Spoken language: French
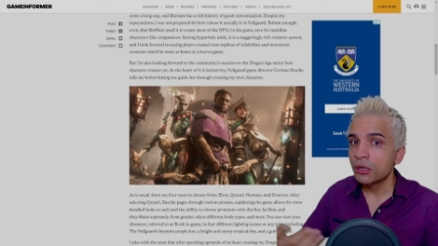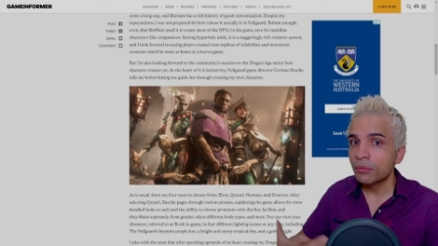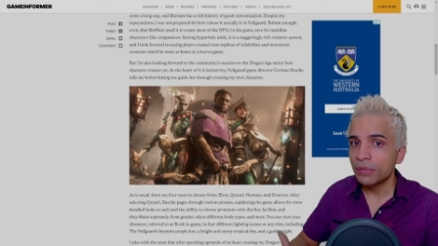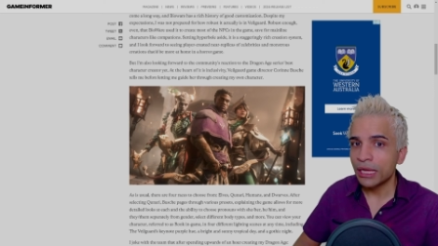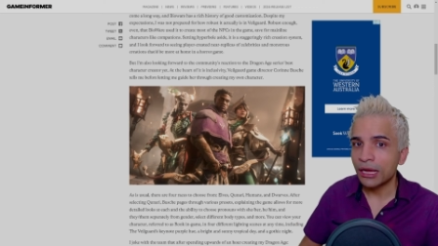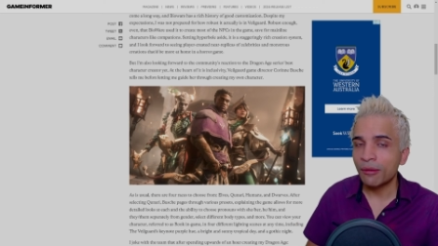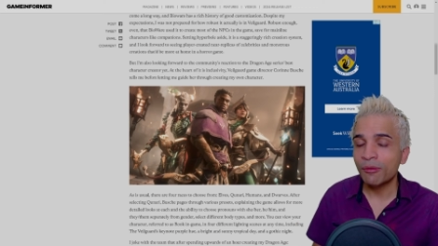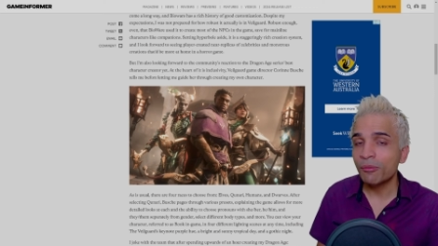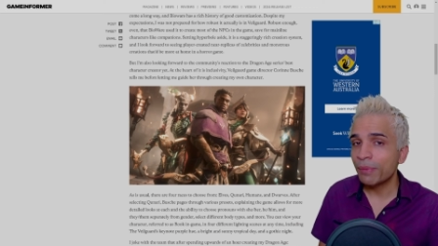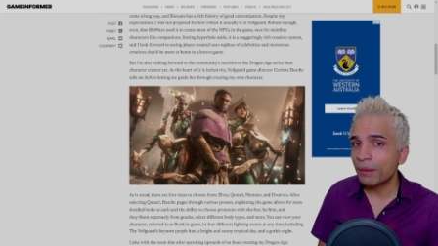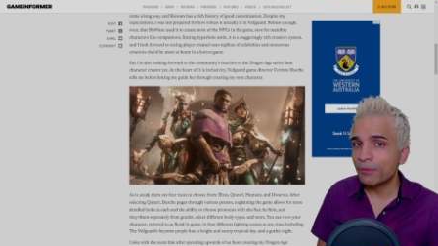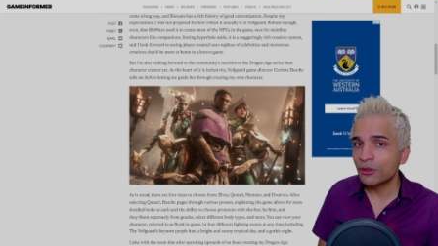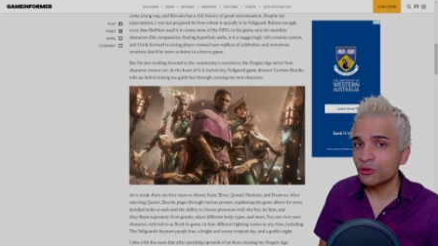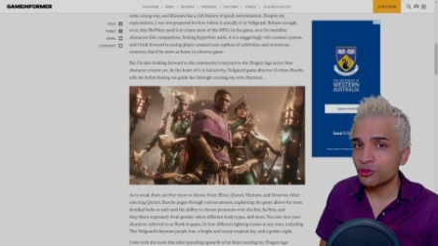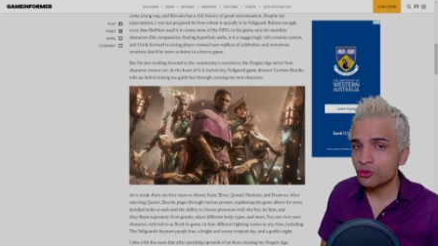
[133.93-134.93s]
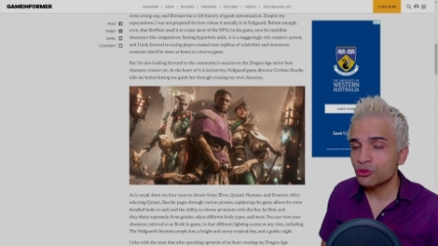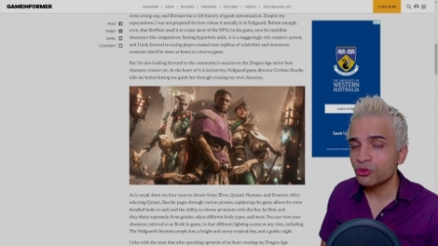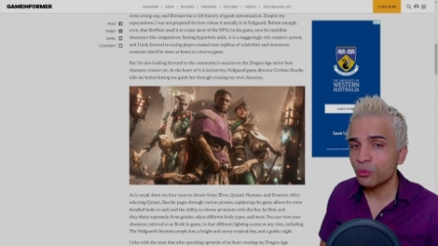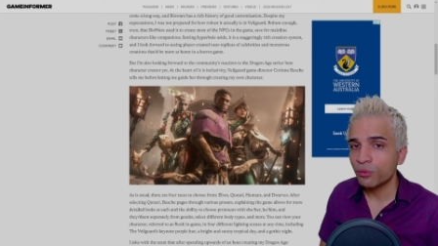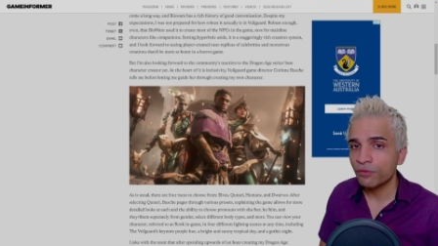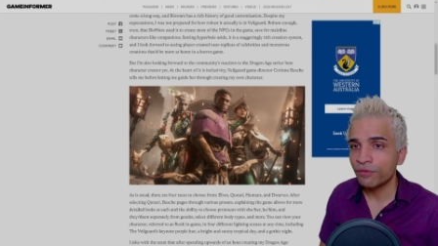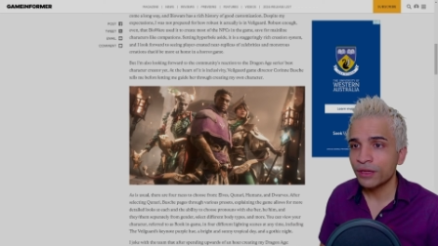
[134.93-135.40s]
y a quand même pas mal de choses
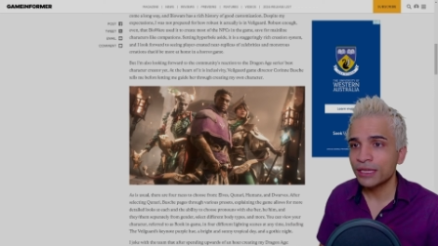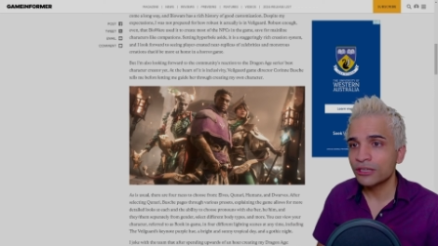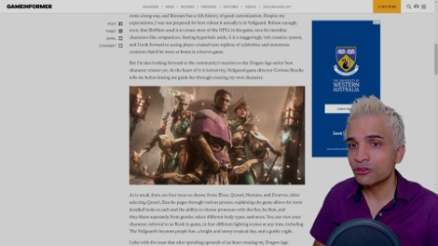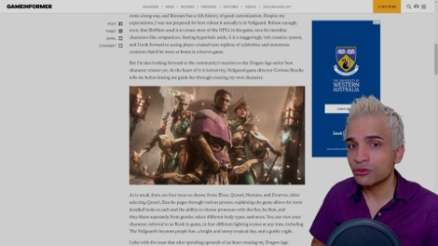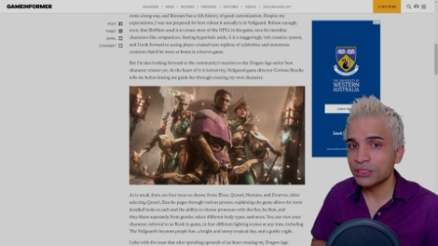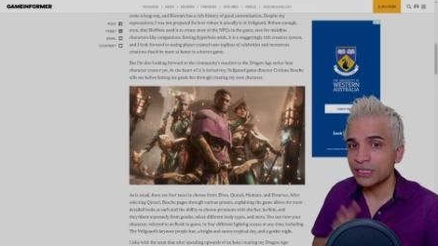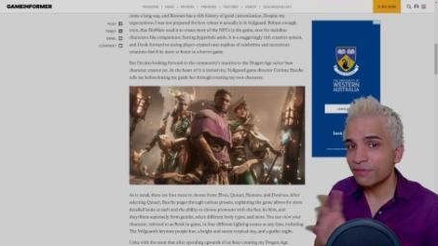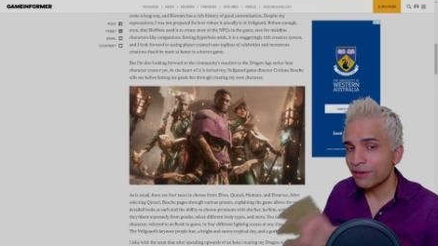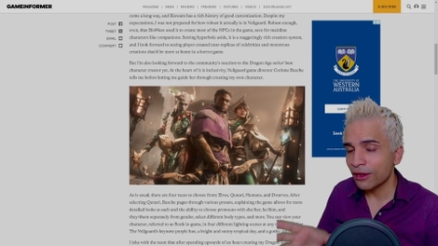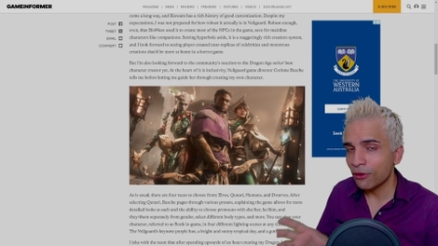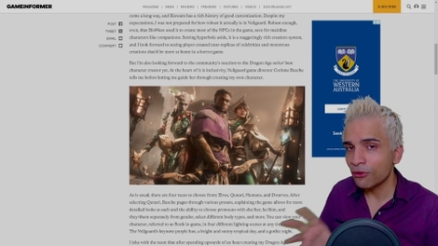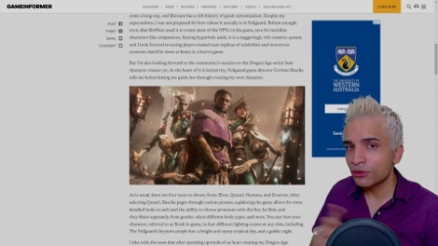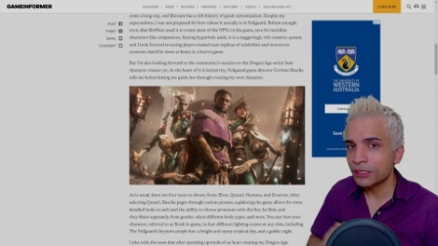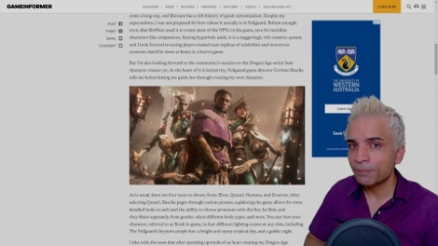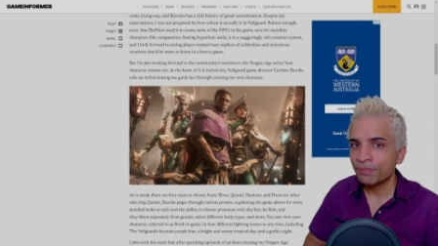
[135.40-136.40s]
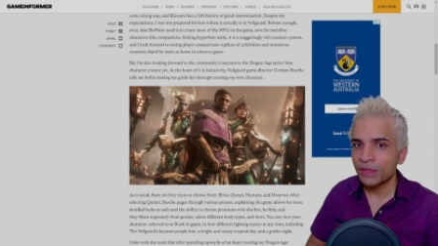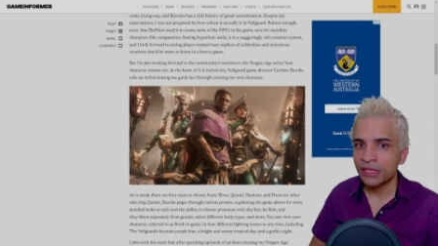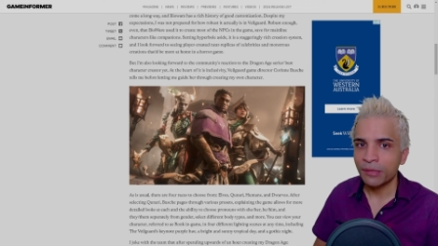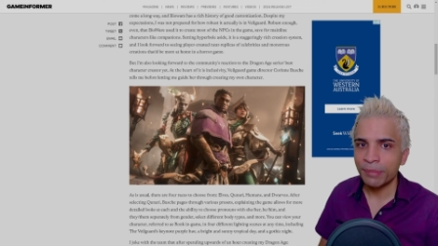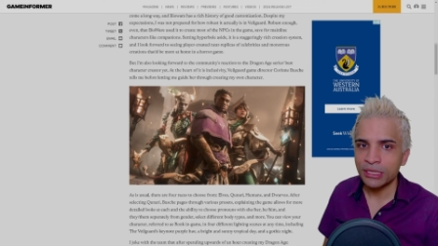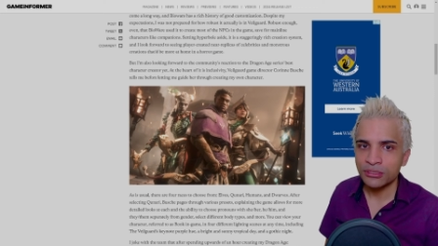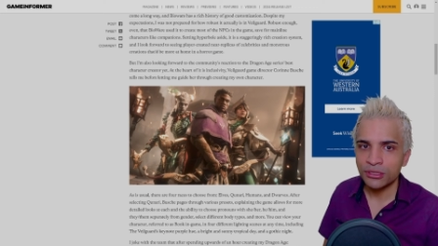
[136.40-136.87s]
qu'on peut faire, des choses différentes,
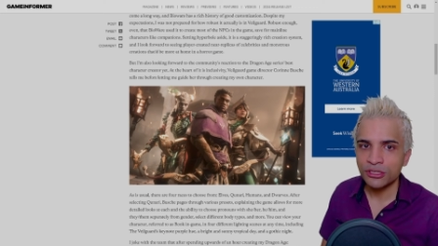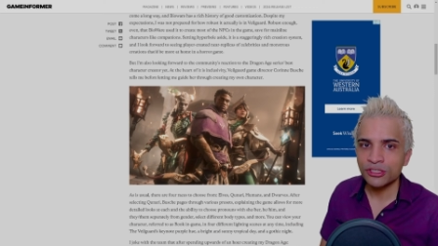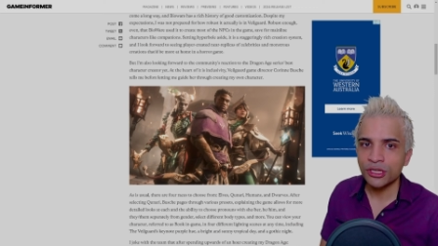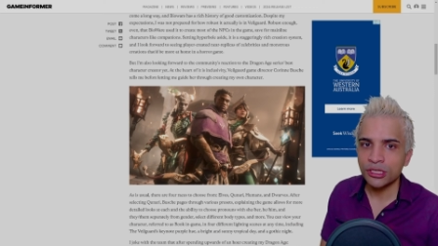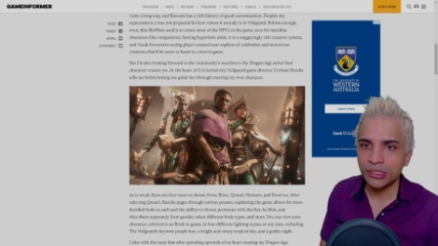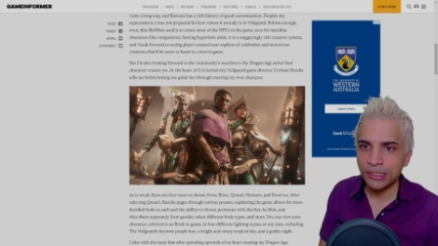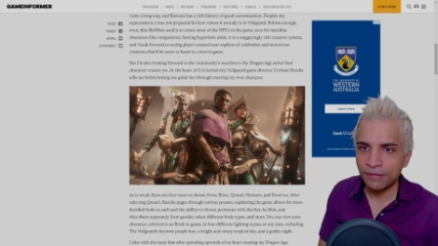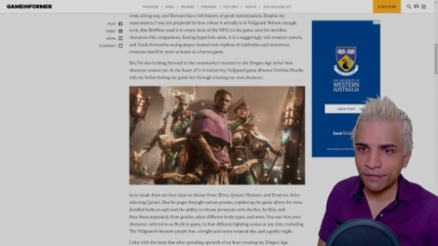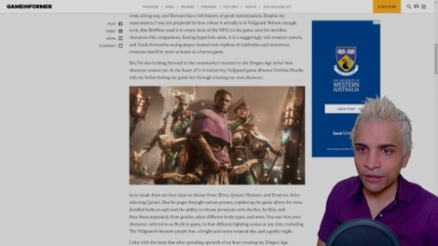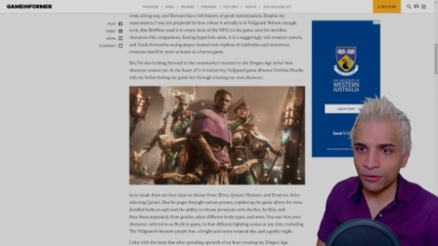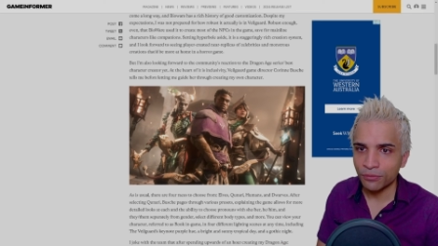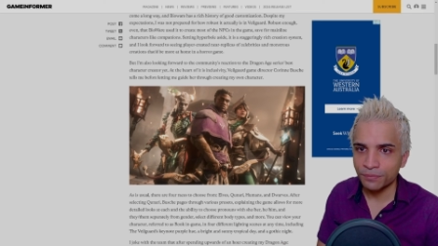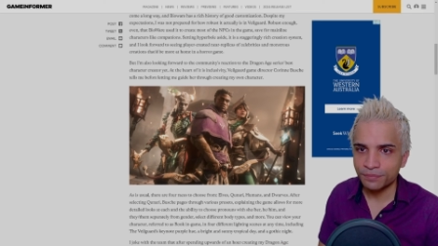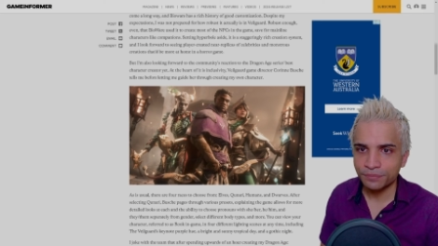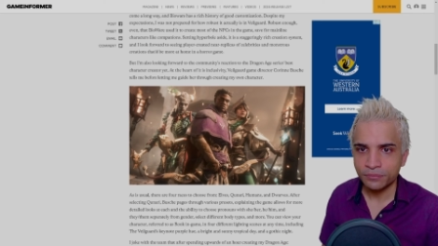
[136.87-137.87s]
des personnages différents.